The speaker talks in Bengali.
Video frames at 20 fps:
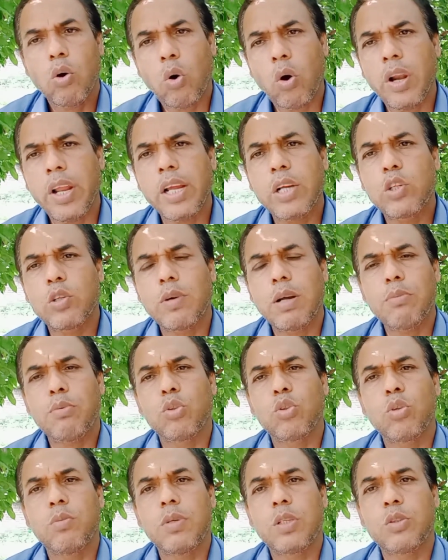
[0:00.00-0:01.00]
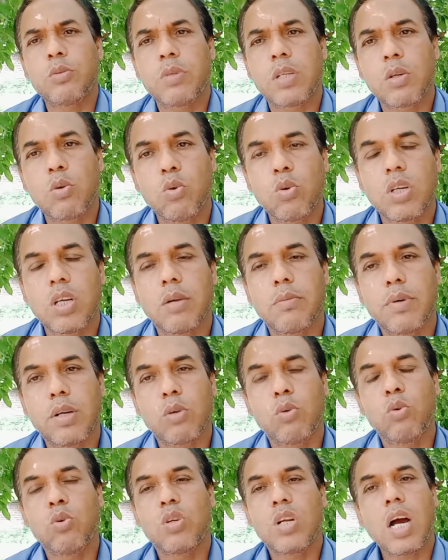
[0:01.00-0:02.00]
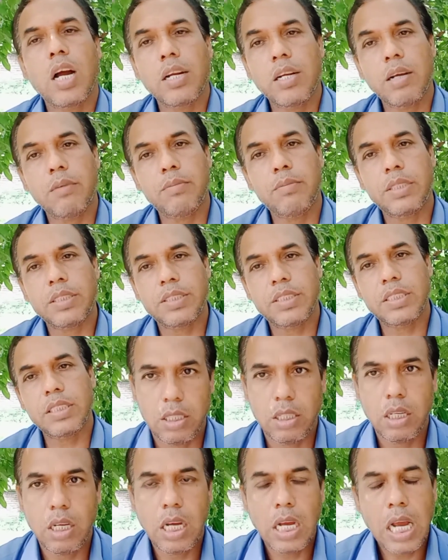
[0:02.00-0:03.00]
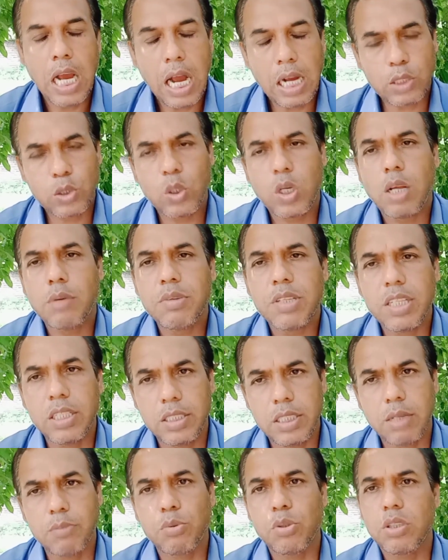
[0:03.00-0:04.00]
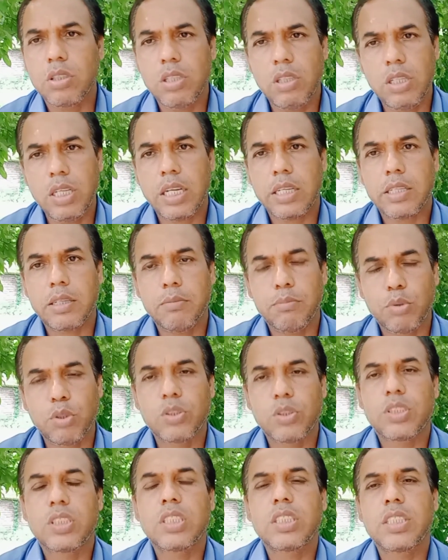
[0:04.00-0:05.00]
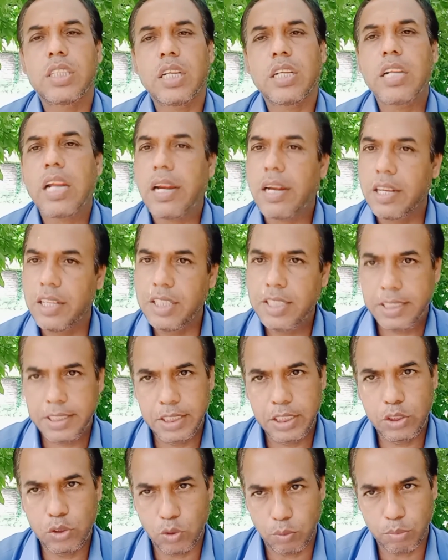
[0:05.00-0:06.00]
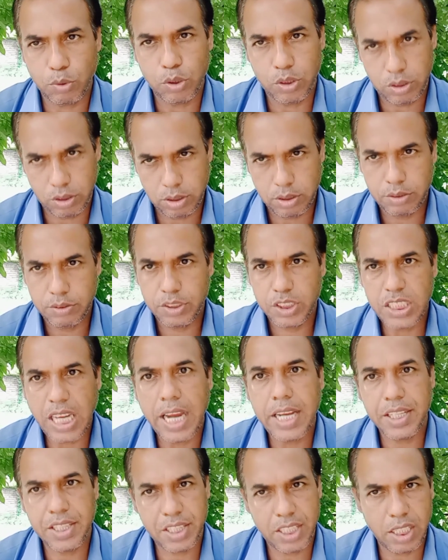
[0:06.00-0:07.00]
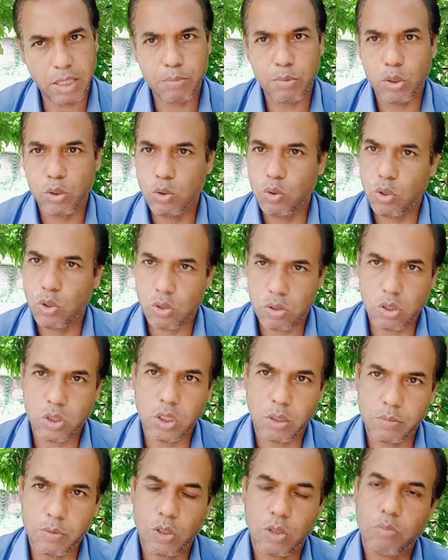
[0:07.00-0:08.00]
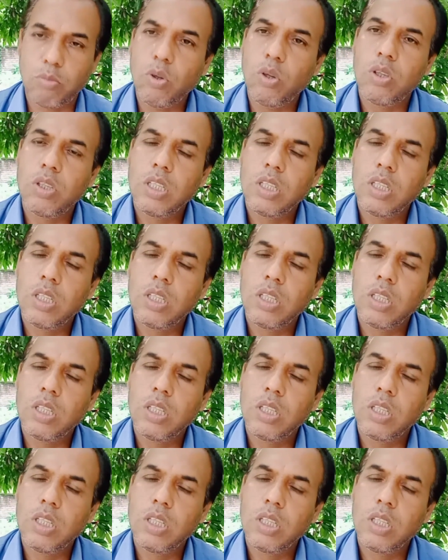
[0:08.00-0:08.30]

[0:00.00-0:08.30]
অনেক সময় বন্ধু বান্ধবের ঘন্টার পর ঘন্টা আড্ডা মারছি আসলে আমি কি যে বইগুলি বলছি সেটা একটা নির্দিষ্ট বই সাহিত্যের বইগুলোর কথা বলবো